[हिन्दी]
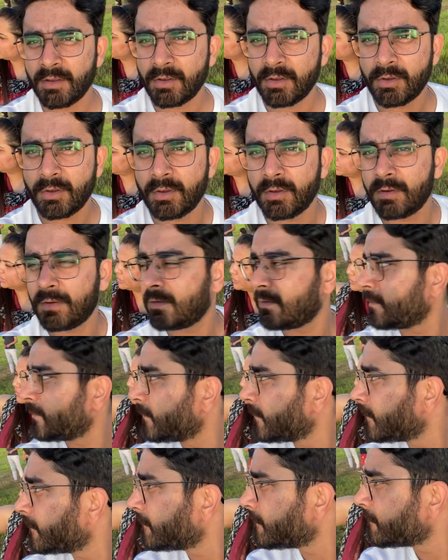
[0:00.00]
उधर की तरफ
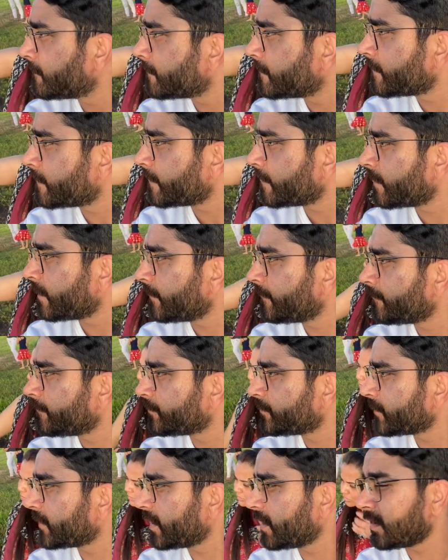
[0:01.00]
से भी नीचे जाके है
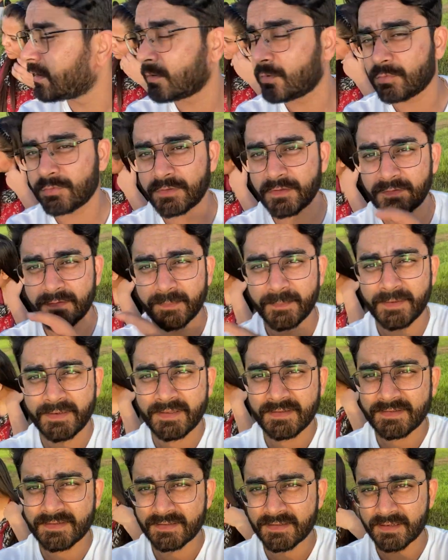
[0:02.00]
ना हाँ उधर से भी
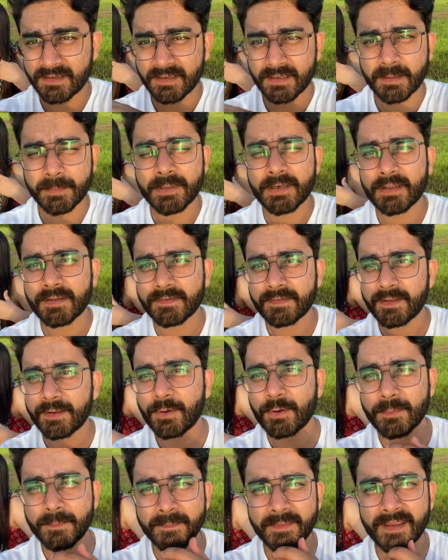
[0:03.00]
नीचे जाने का भी रास्ता
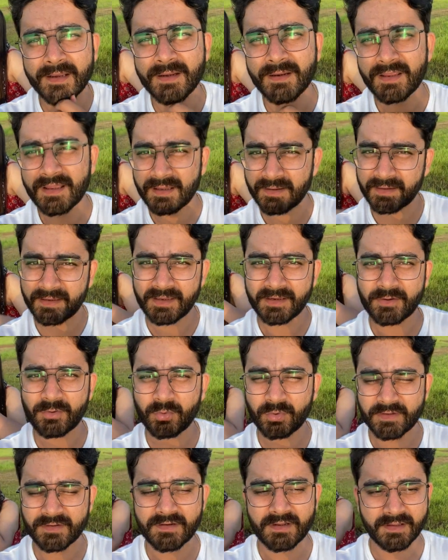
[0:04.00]
है और मेन यहाँ के
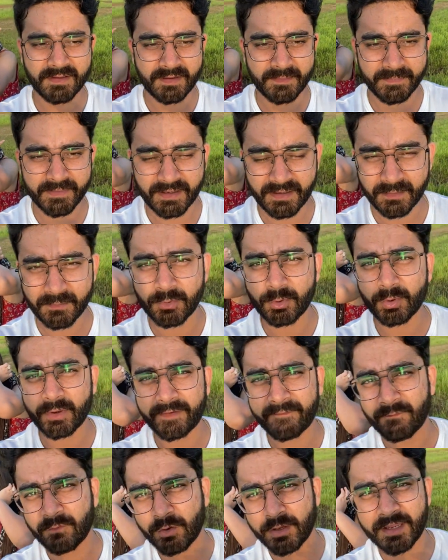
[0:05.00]
टूरिस्ट हाँ यहाँ पे कम लोग
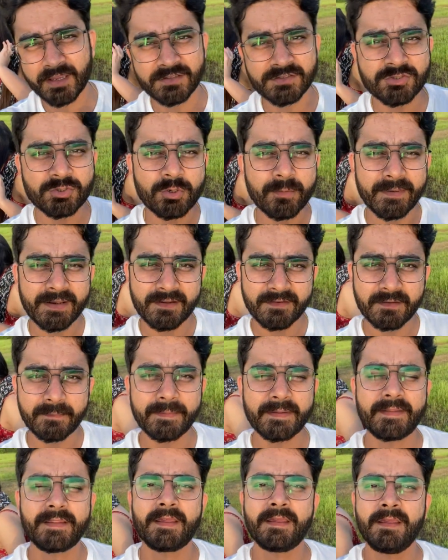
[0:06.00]
हैं वही हैं जिनको पहले से
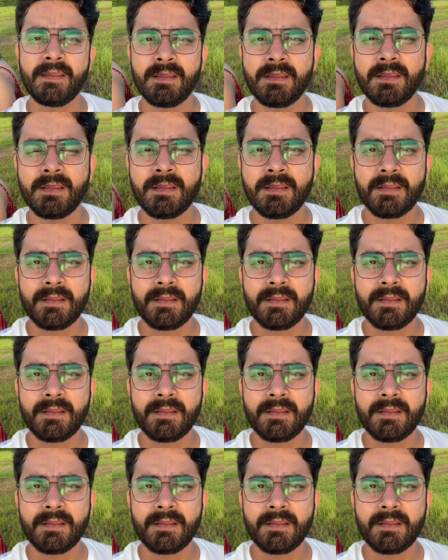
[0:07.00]
पता है